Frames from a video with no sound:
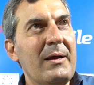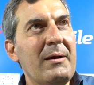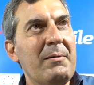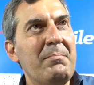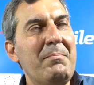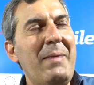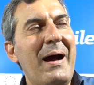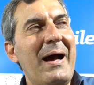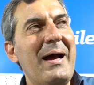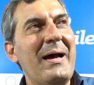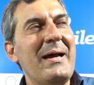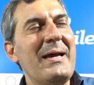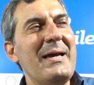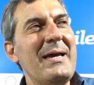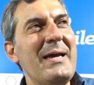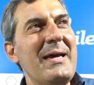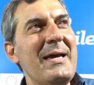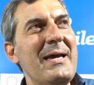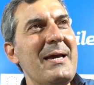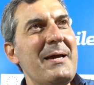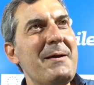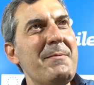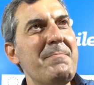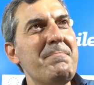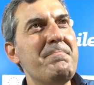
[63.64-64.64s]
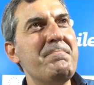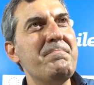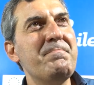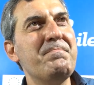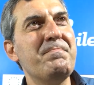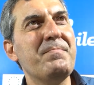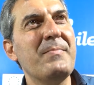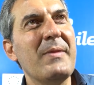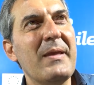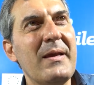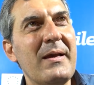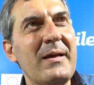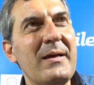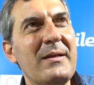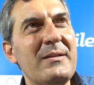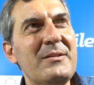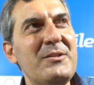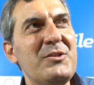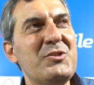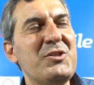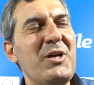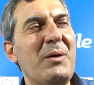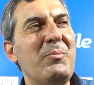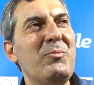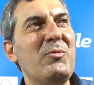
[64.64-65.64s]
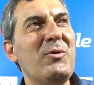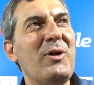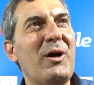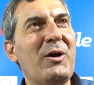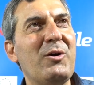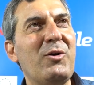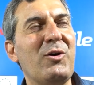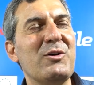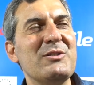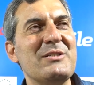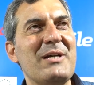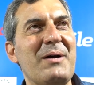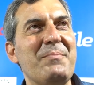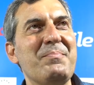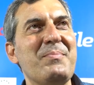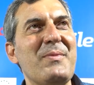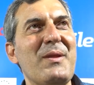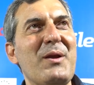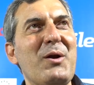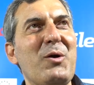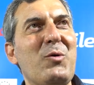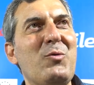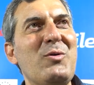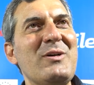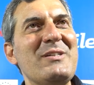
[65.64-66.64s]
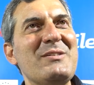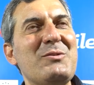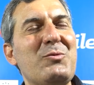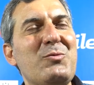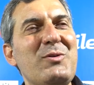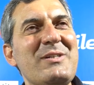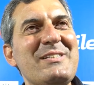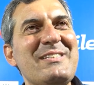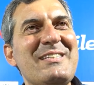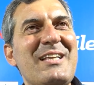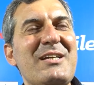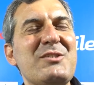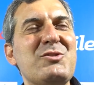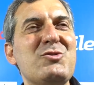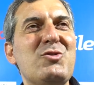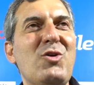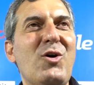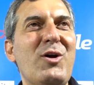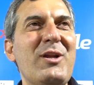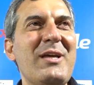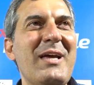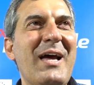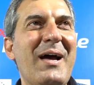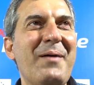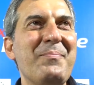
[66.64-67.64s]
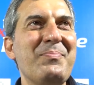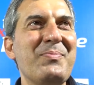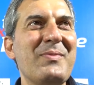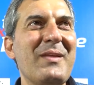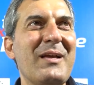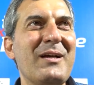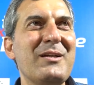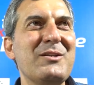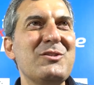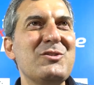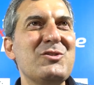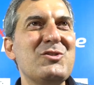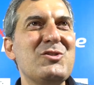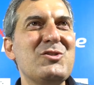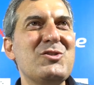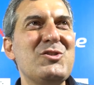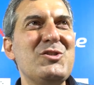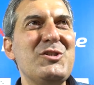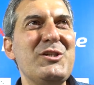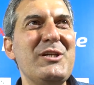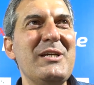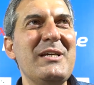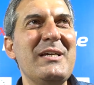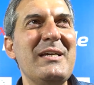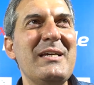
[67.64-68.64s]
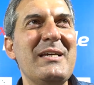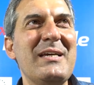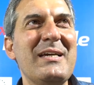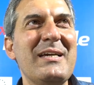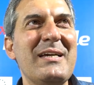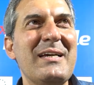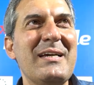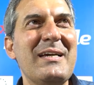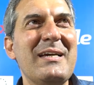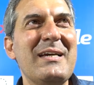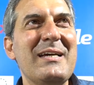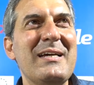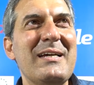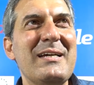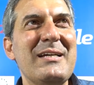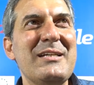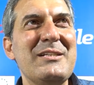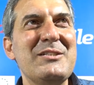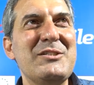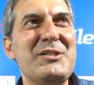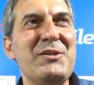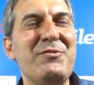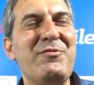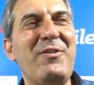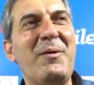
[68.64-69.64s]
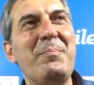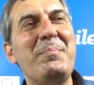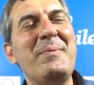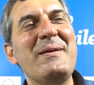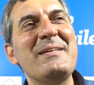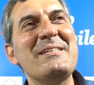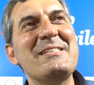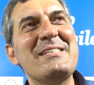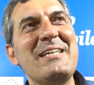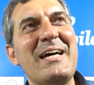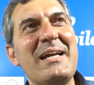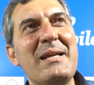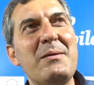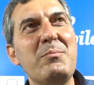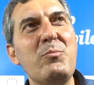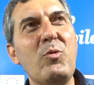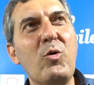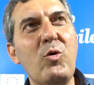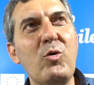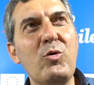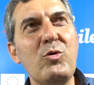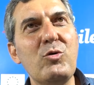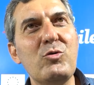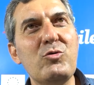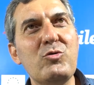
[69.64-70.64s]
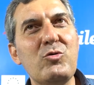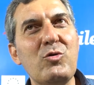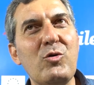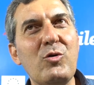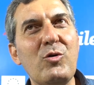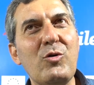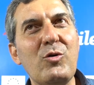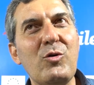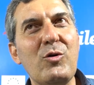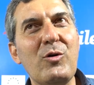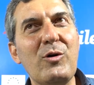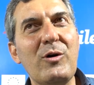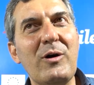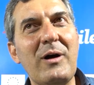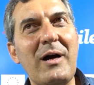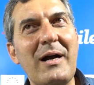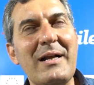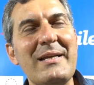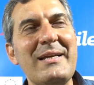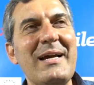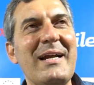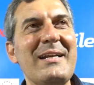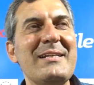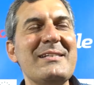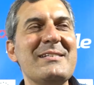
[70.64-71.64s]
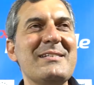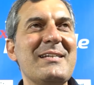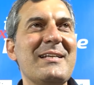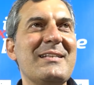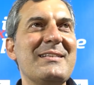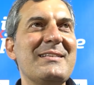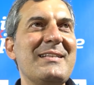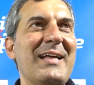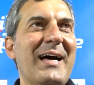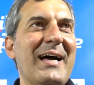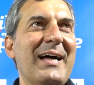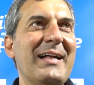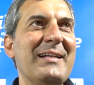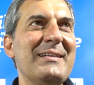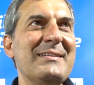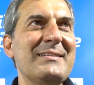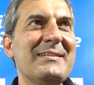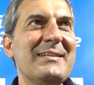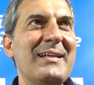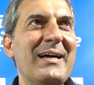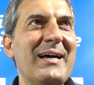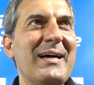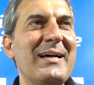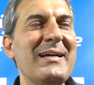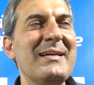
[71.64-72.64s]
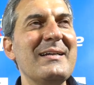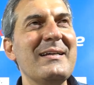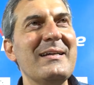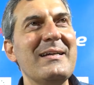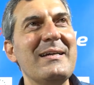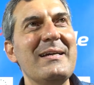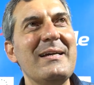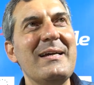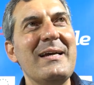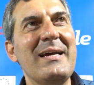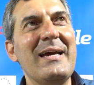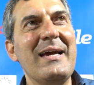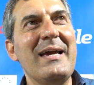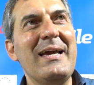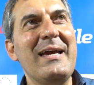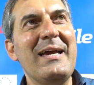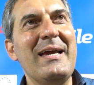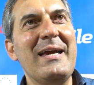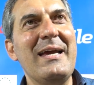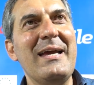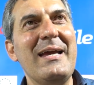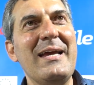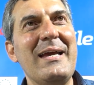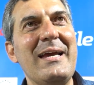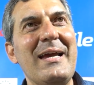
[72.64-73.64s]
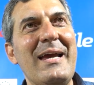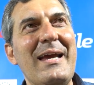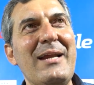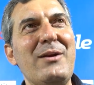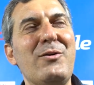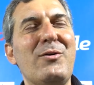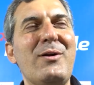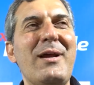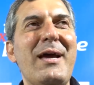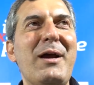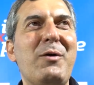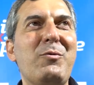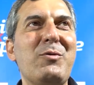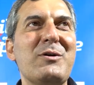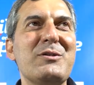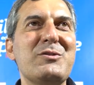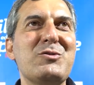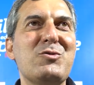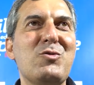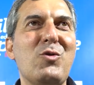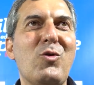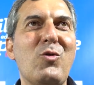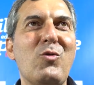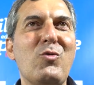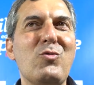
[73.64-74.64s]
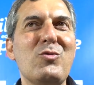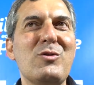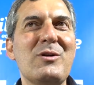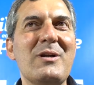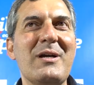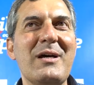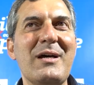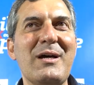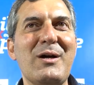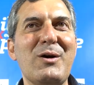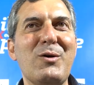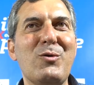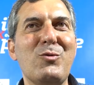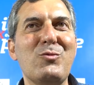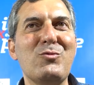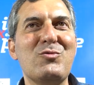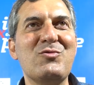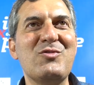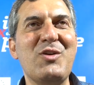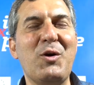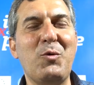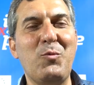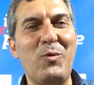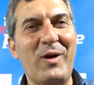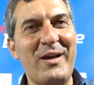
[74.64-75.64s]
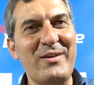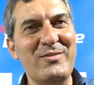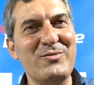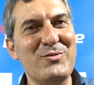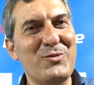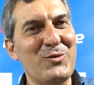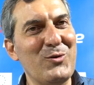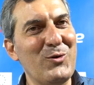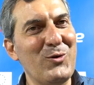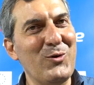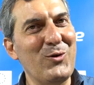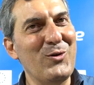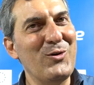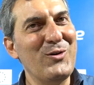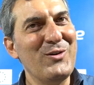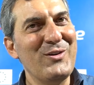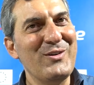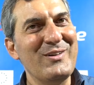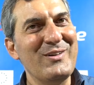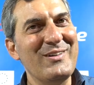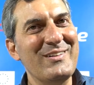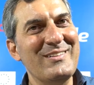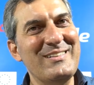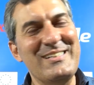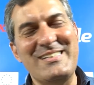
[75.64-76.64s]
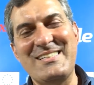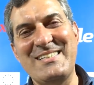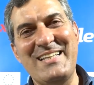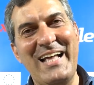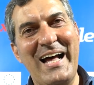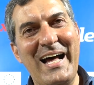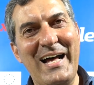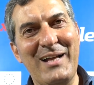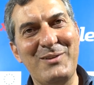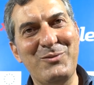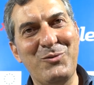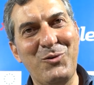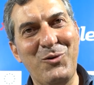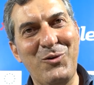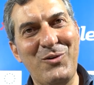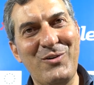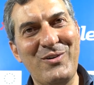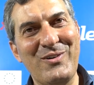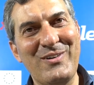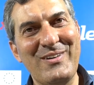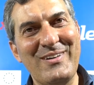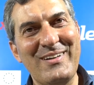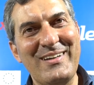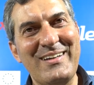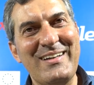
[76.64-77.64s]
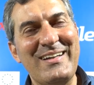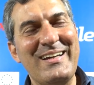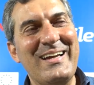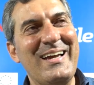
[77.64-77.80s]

Ma eh, diciamo una cosa, que- questa storia ci, ci, fa pensare molto agli anni 70 e, e non è questo un, un sequestro di Stato.